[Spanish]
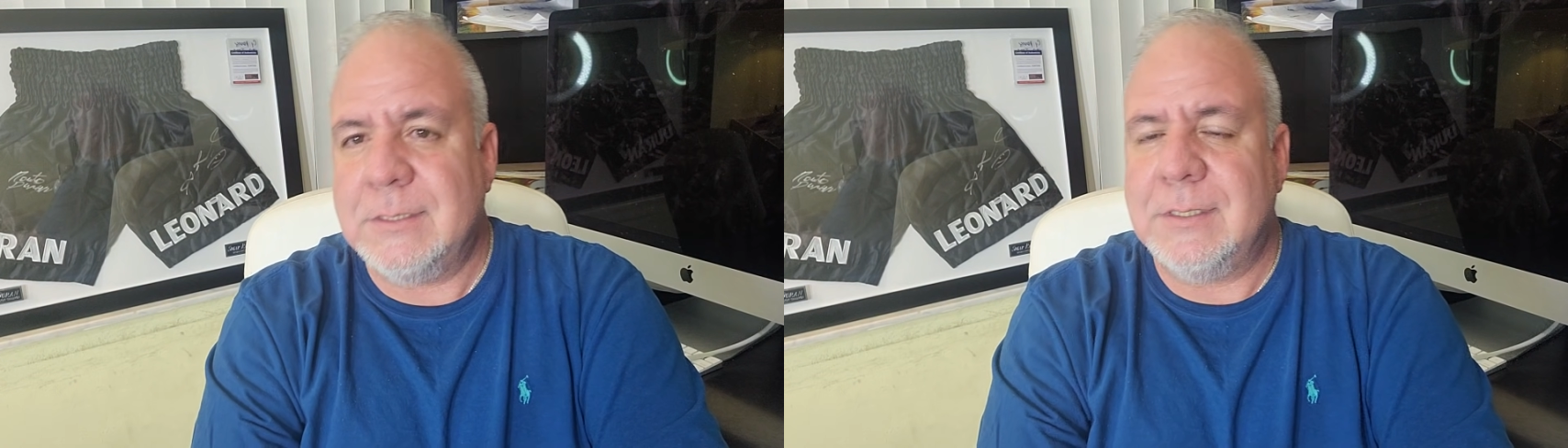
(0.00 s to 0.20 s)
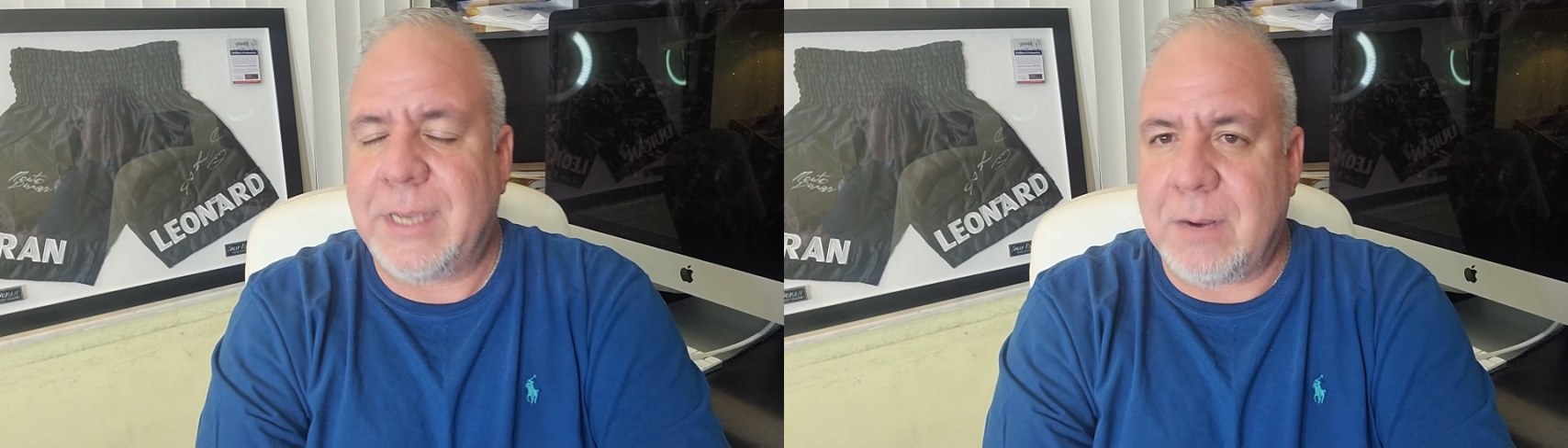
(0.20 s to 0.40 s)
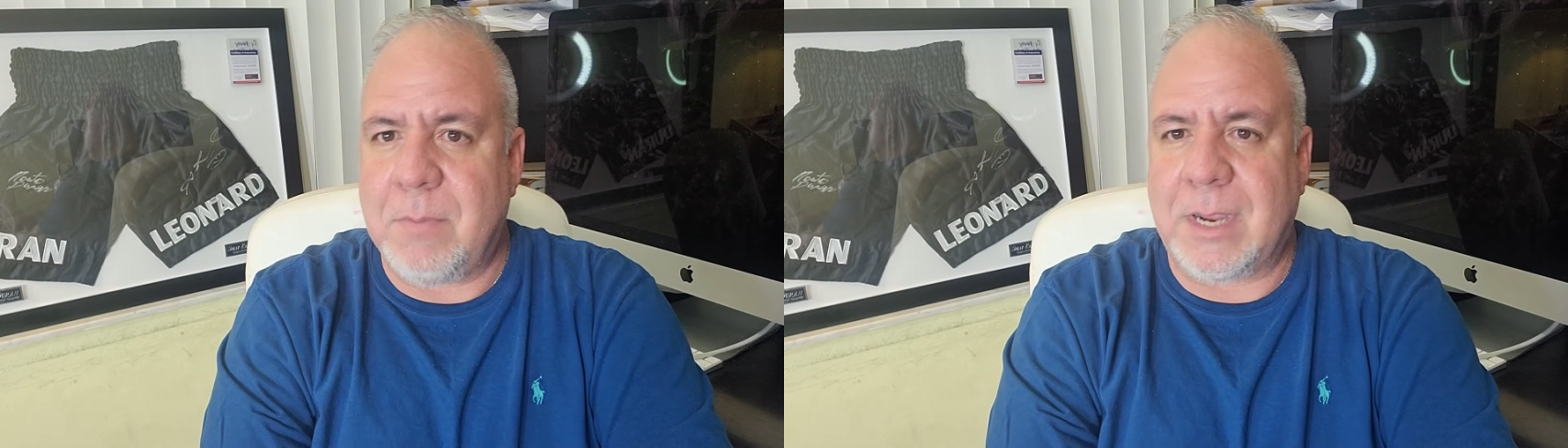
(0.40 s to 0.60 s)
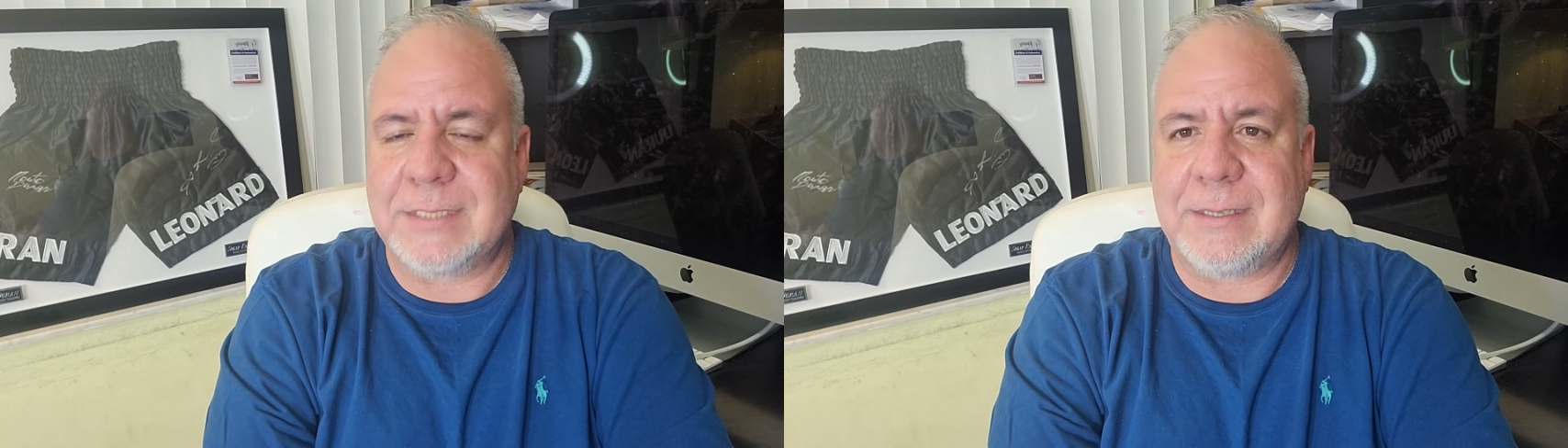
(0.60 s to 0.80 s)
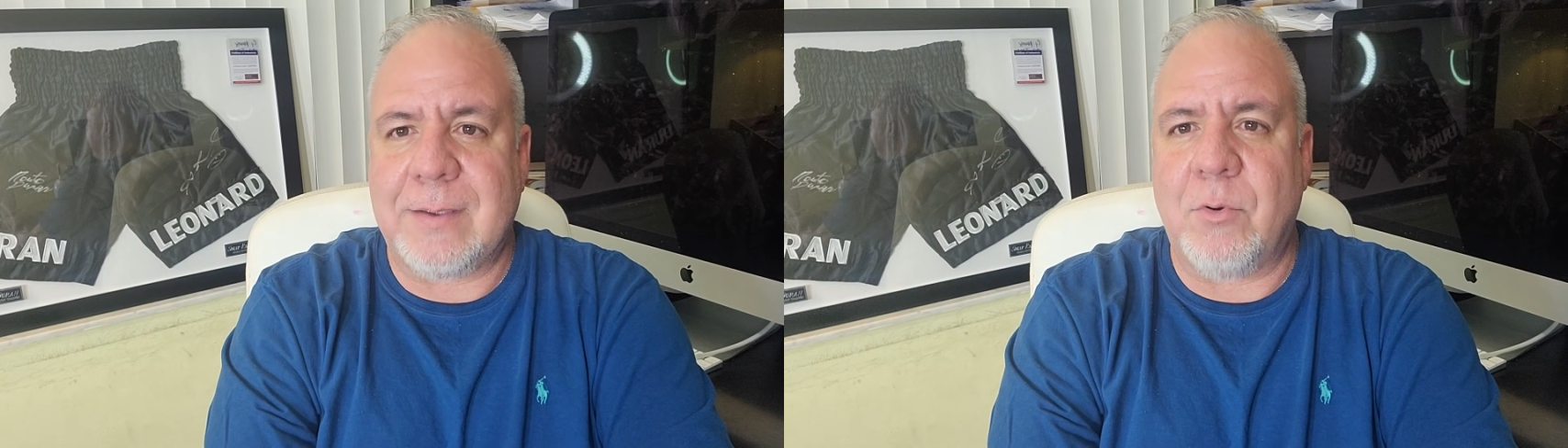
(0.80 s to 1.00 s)
caramba, que
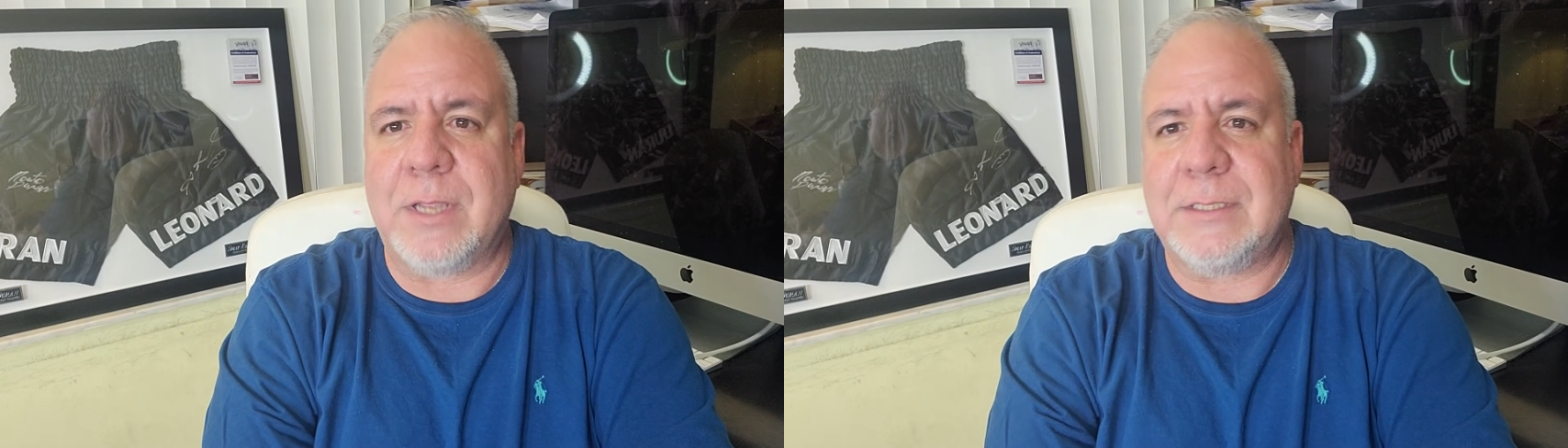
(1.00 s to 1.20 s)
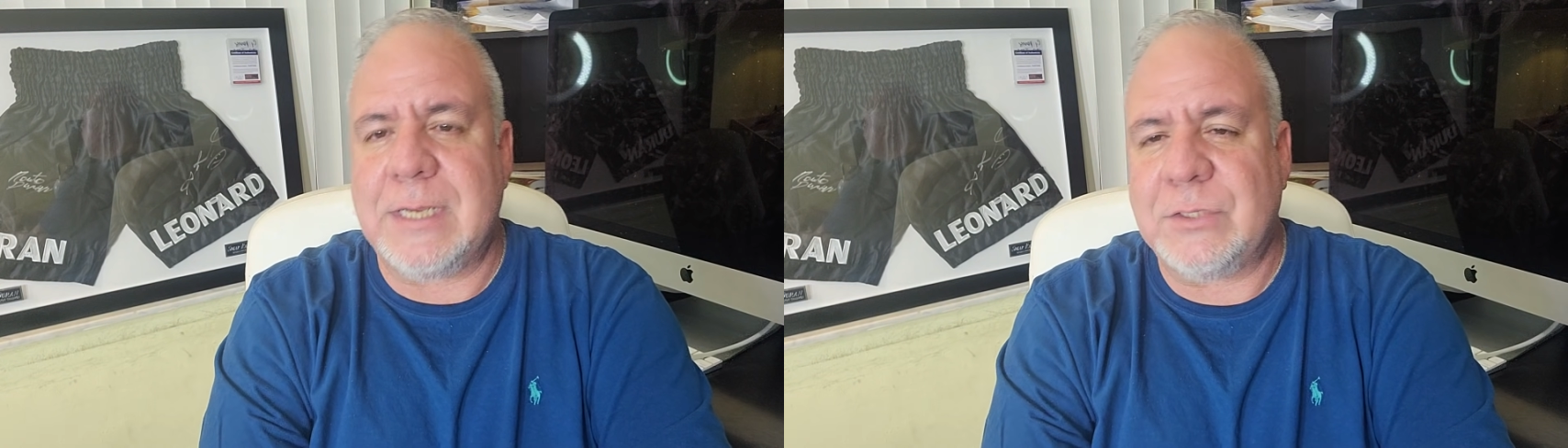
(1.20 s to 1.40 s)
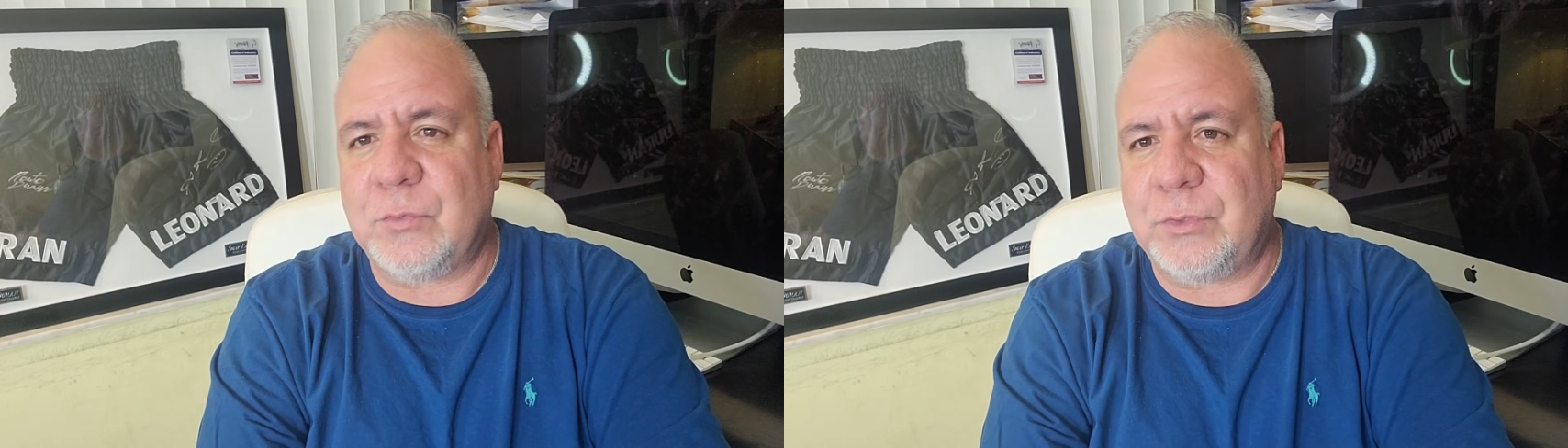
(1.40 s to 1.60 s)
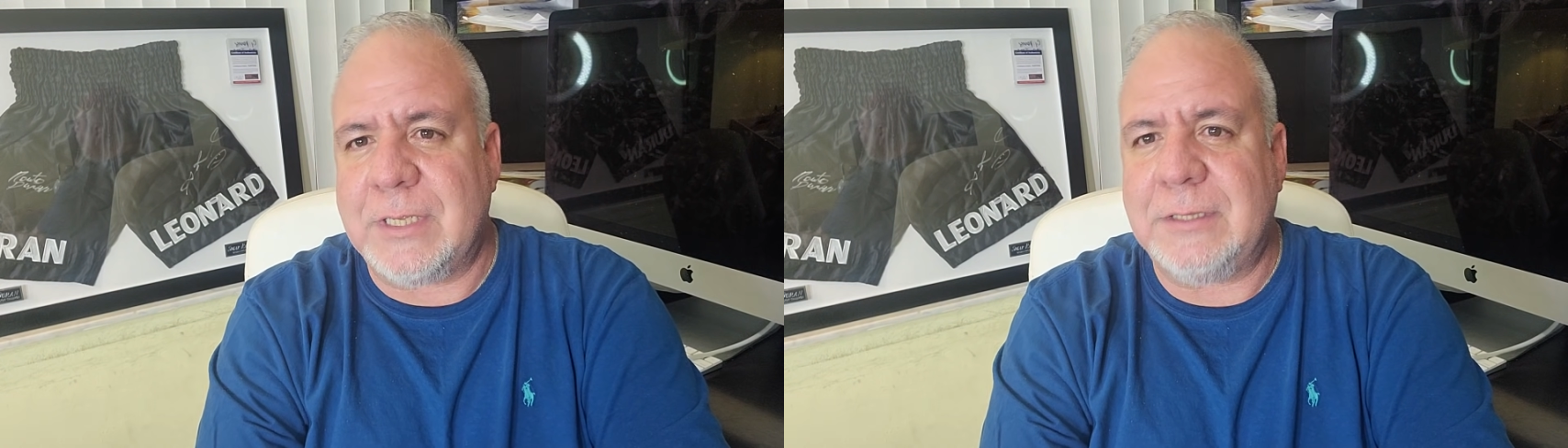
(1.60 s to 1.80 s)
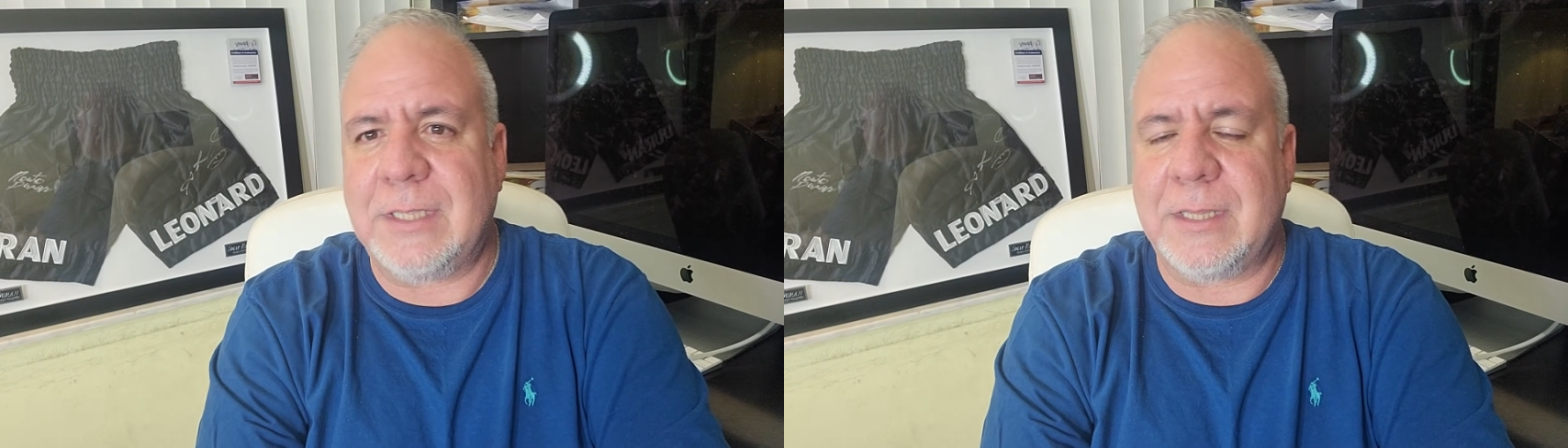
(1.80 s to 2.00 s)
sabemos que tienen sus
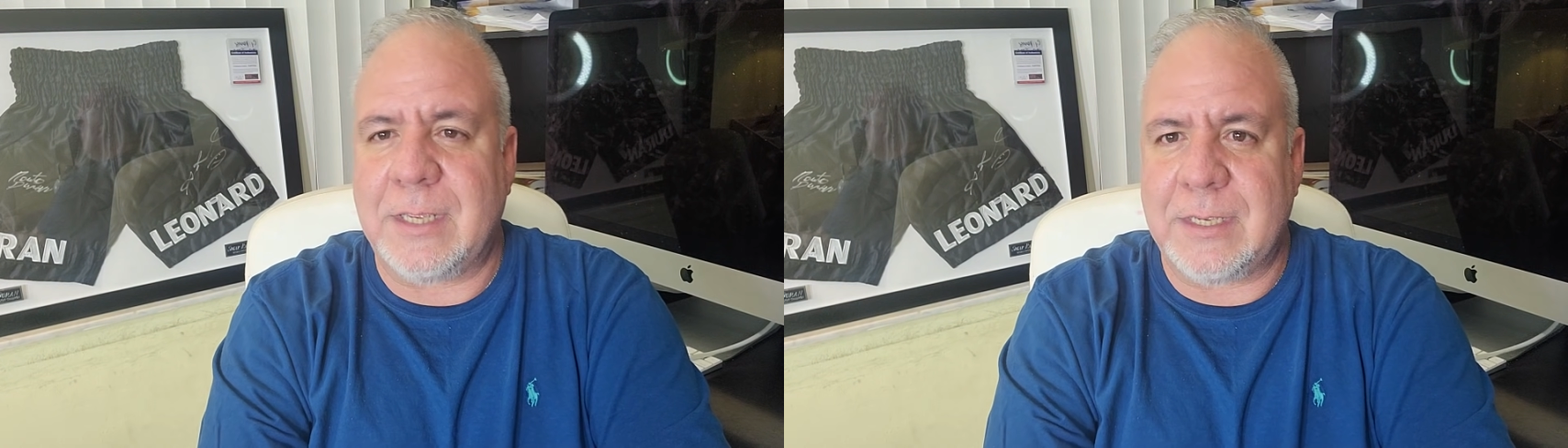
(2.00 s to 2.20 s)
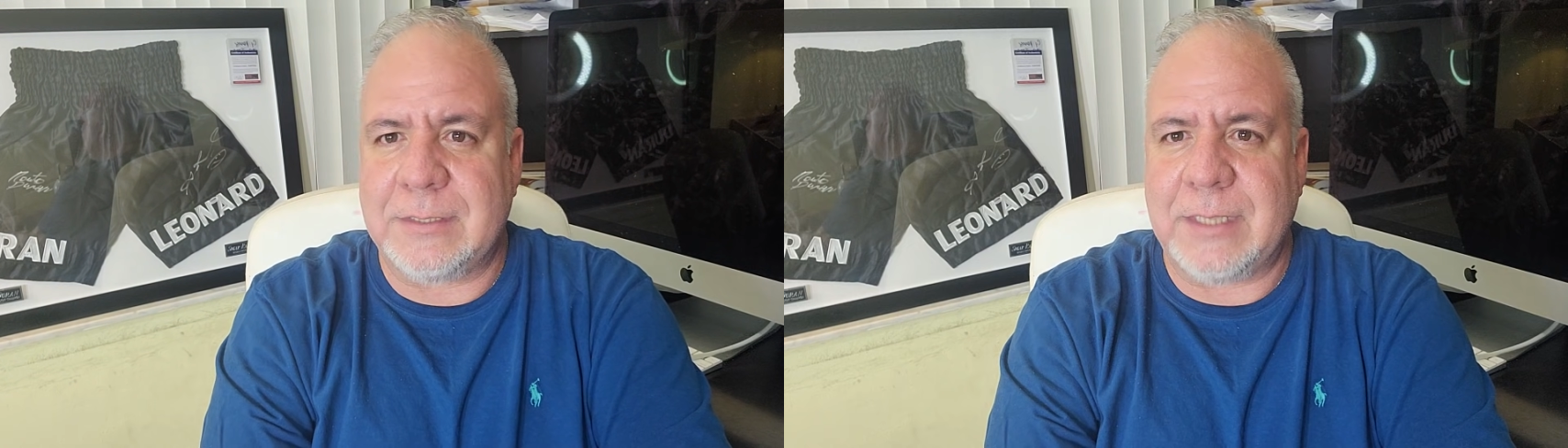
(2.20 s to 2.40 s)
tintes de,